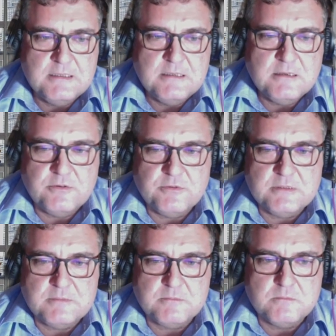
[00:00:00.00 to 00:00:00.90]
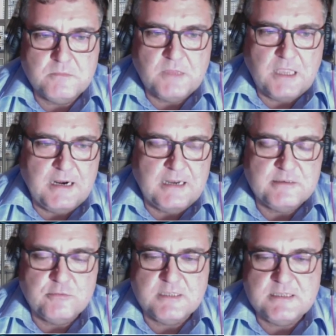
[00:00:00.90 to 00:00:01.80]
non, alla
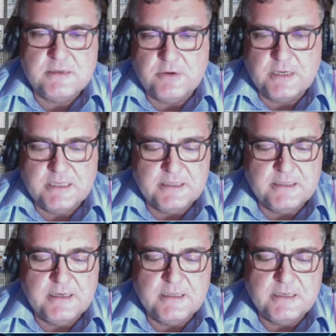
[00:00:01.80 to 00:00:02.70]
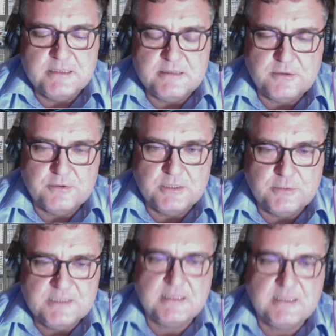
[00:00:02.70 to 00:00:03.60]
situazione dell'inizio di
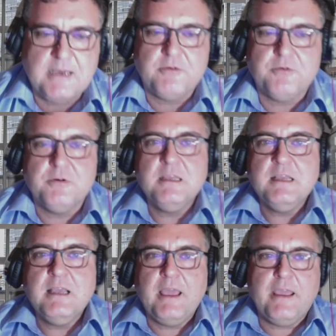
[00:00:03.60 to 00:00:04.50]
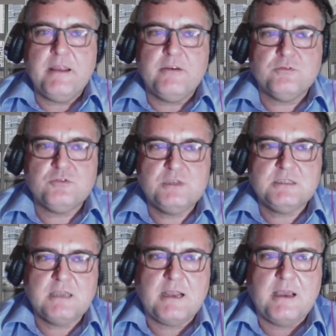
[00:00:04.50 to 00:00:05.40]
quest'anno e non ci
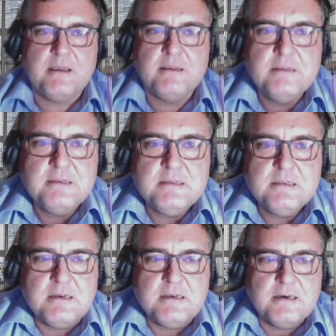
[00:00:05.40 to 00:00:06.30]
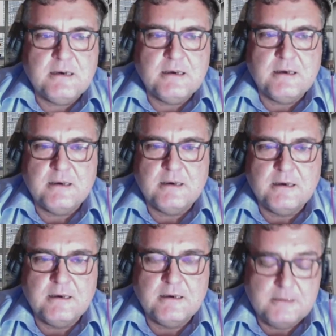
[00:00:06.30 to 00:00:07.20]
sarà
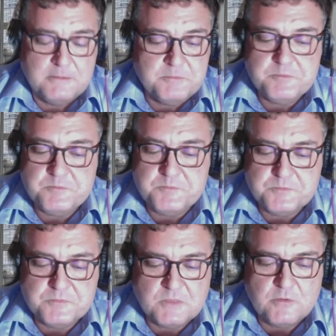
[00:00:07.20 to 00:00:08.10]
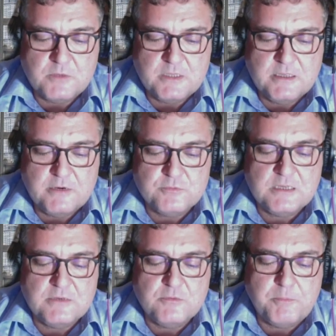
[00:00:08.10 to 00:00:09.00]
uh, dire, un,
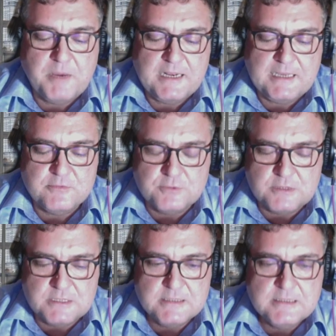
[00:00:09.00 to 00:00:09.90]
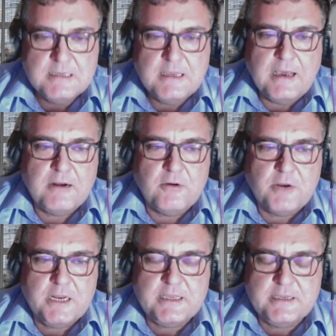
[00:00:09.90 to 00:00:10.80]
un, paracadute.
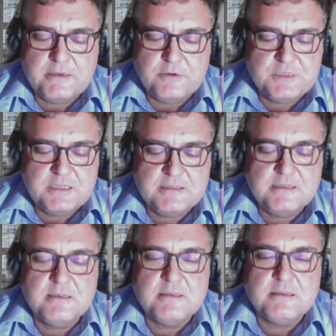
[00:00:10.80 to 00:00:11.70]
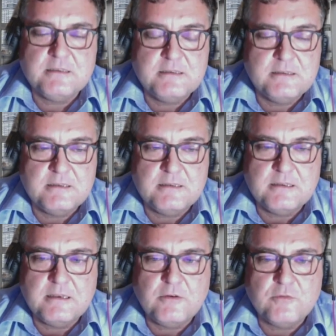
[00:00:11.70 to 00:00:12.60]
Allora, che cosa si...
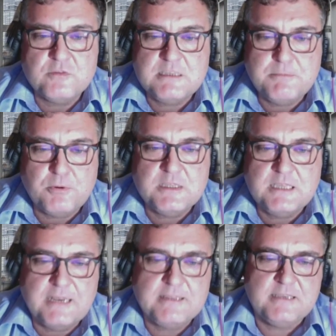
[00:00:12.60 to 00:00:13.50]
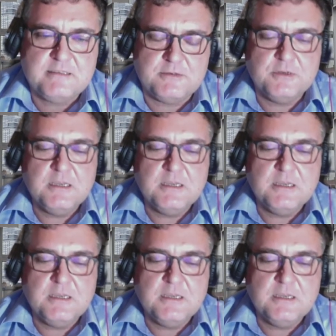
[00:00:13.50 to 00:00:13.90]
Eh, non si può dire adesso